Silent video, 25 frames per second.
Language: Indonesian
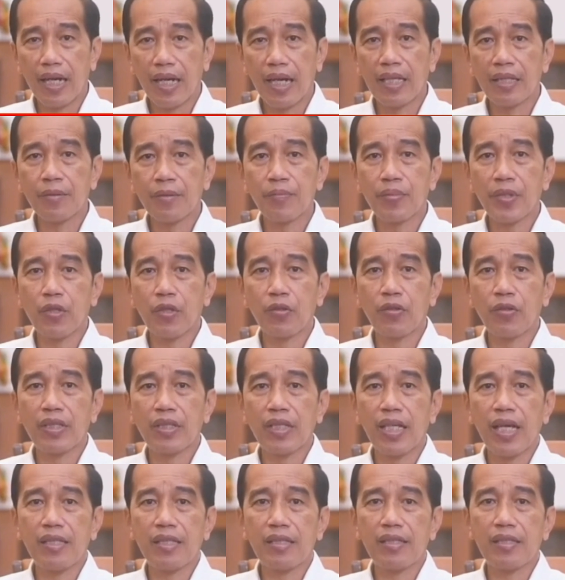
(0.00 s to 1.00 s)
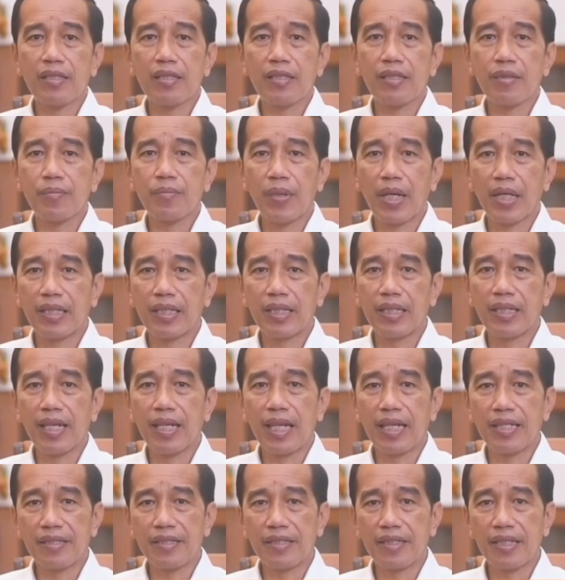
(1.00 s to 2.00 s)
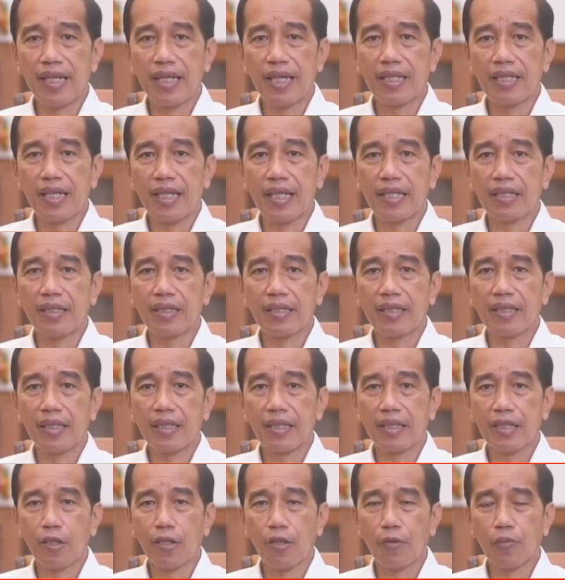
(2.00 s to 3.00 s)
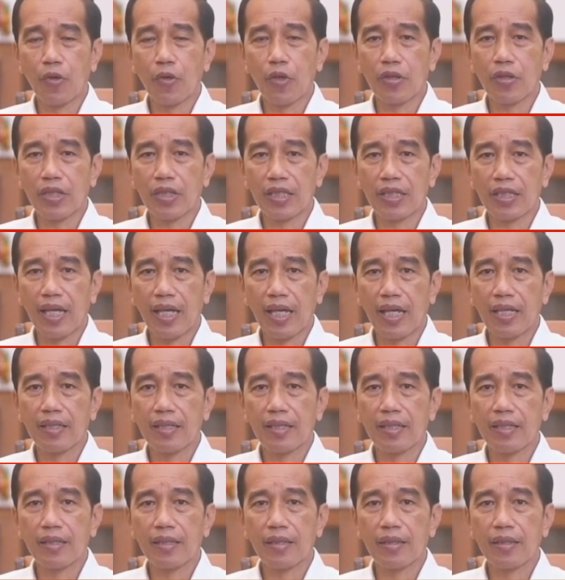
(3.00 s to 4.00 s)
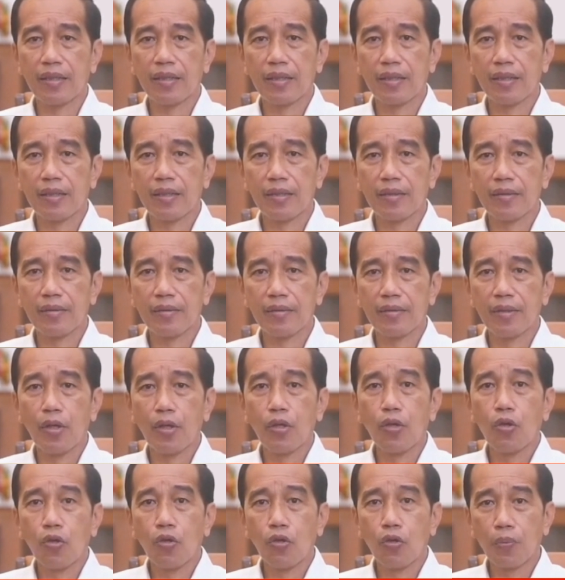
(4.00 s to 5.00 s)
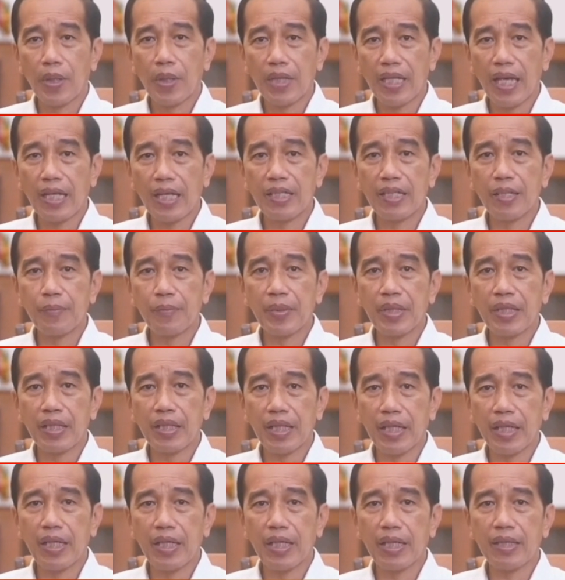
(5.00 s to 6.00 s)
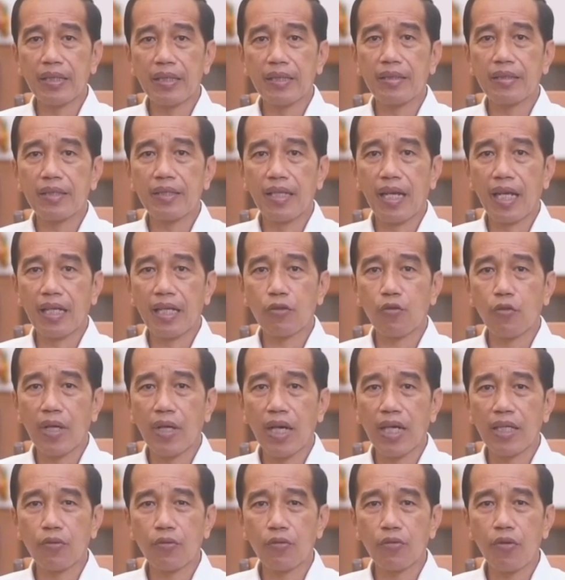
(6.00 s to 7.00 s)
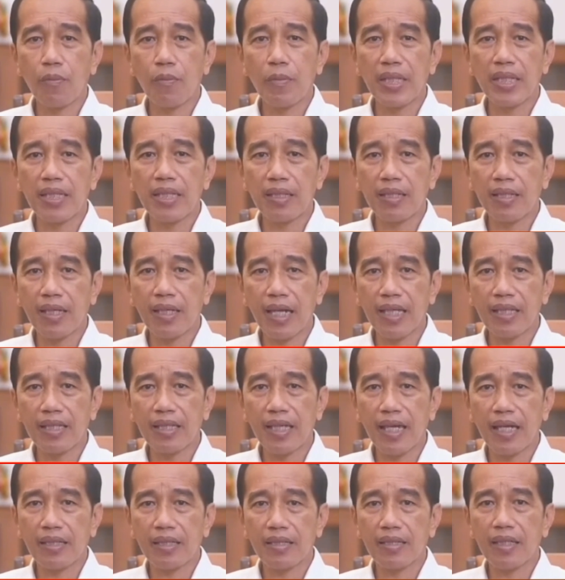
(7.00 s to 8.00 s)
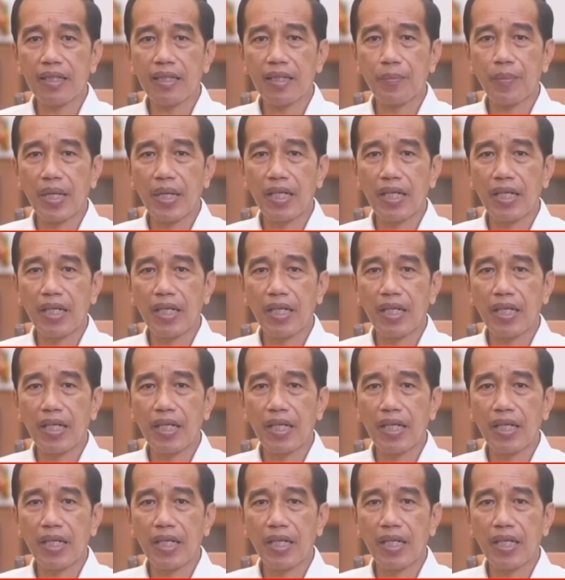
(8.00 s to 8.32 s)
dengan prioritas bagi lansia dan kelompok rentan. Upaya ini penting dilakukan untuk meningkatkan